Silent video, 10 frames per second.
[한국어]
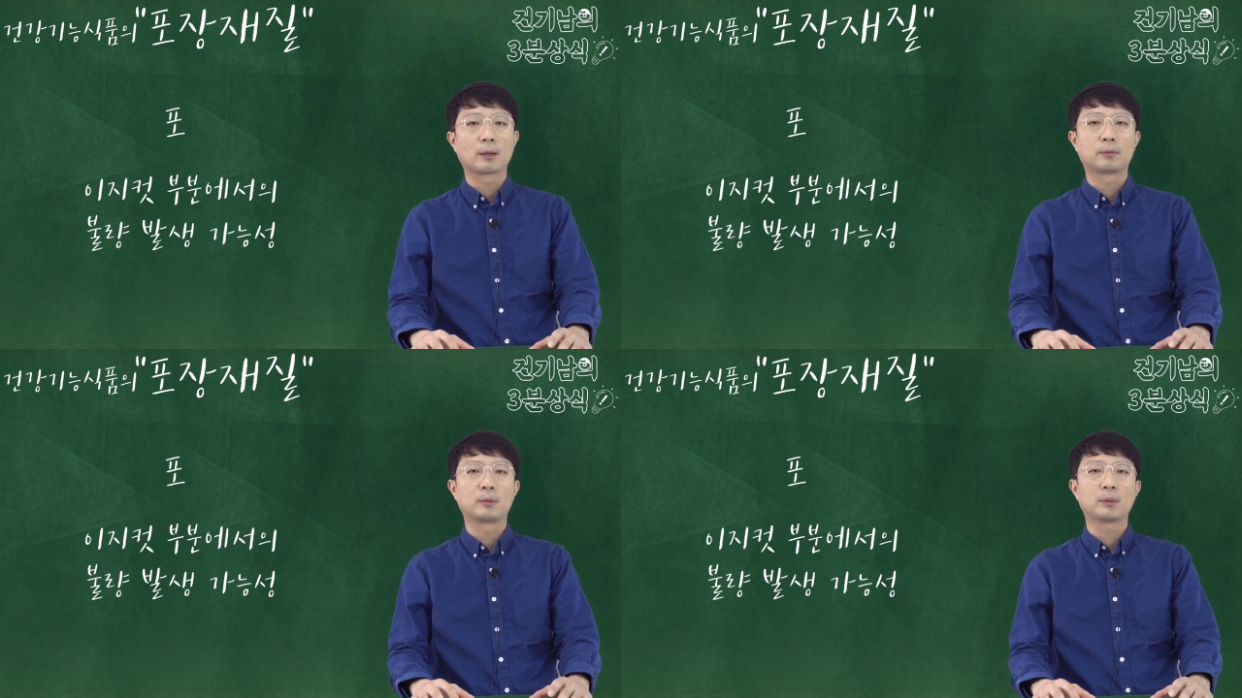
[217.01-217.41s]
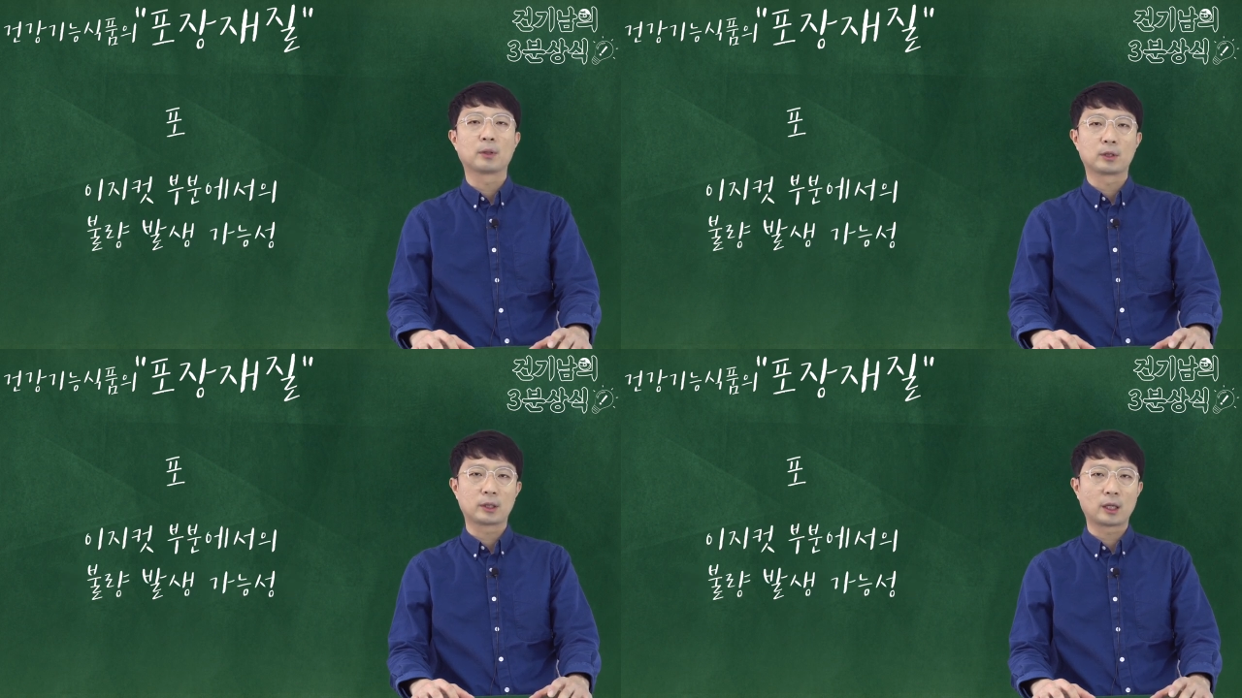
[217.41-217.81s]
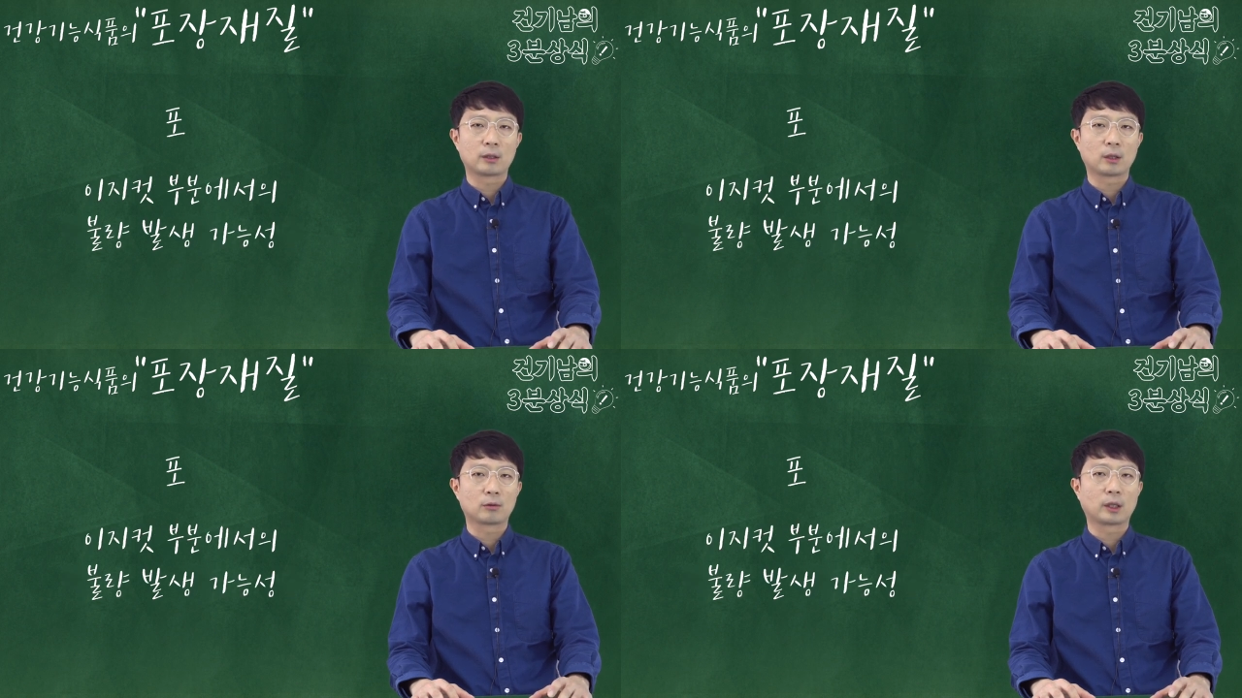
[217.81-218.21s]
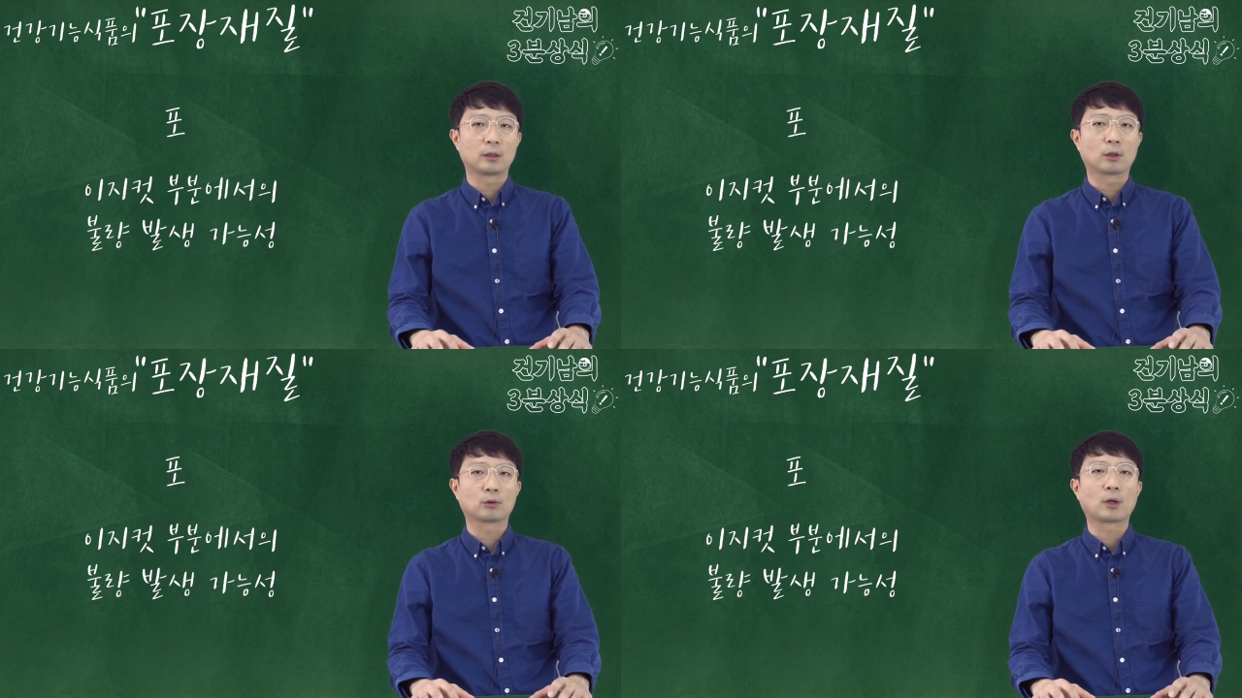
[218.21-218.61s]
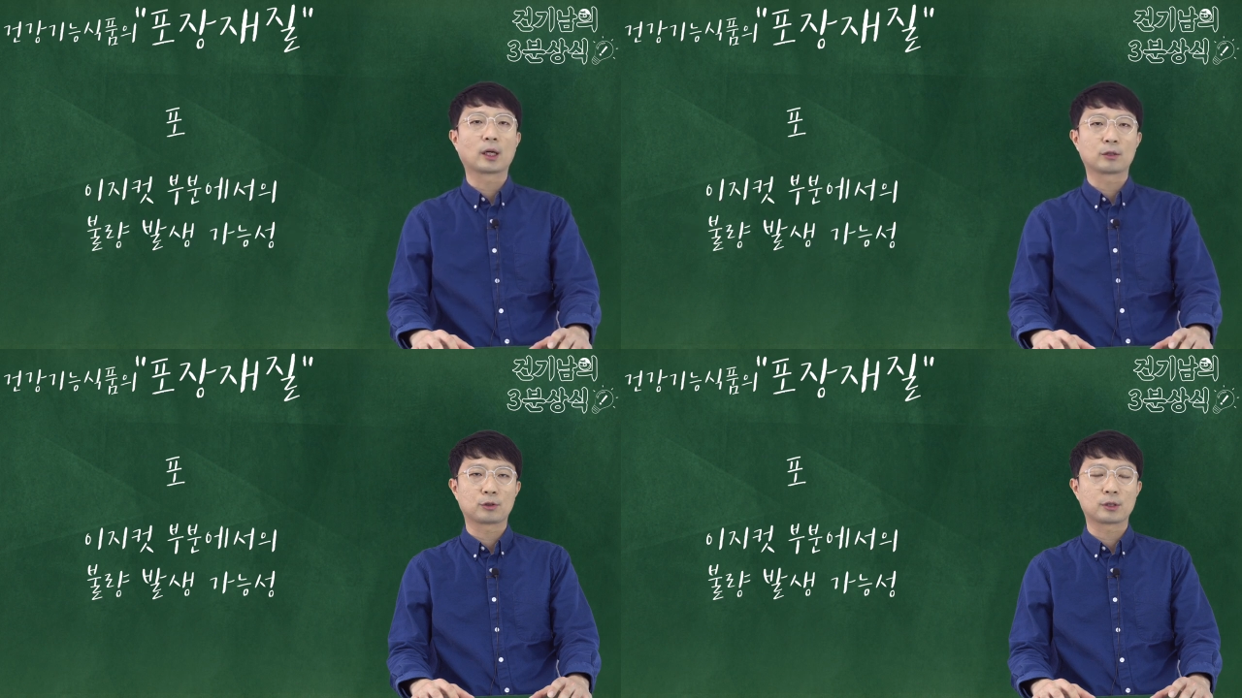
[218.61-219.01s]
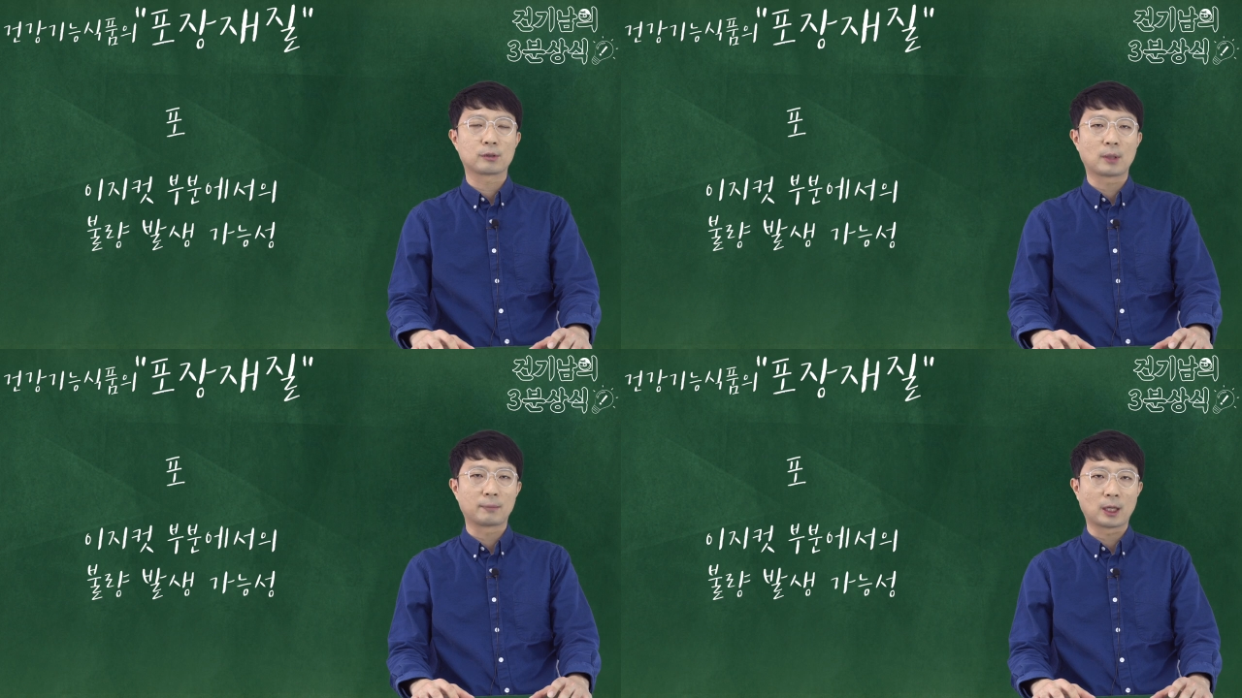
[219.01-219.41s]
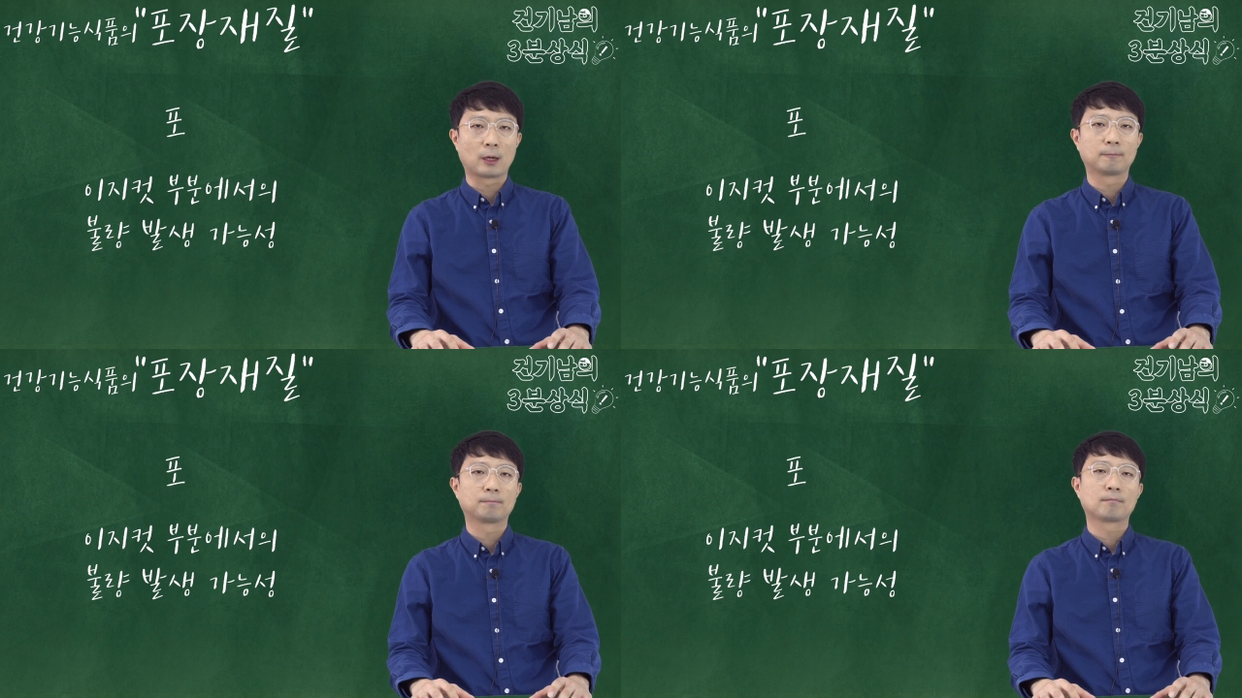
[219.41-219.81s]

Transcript: 제품이 변질되는 경우가 있는 것도 알아주셨으면 합니다.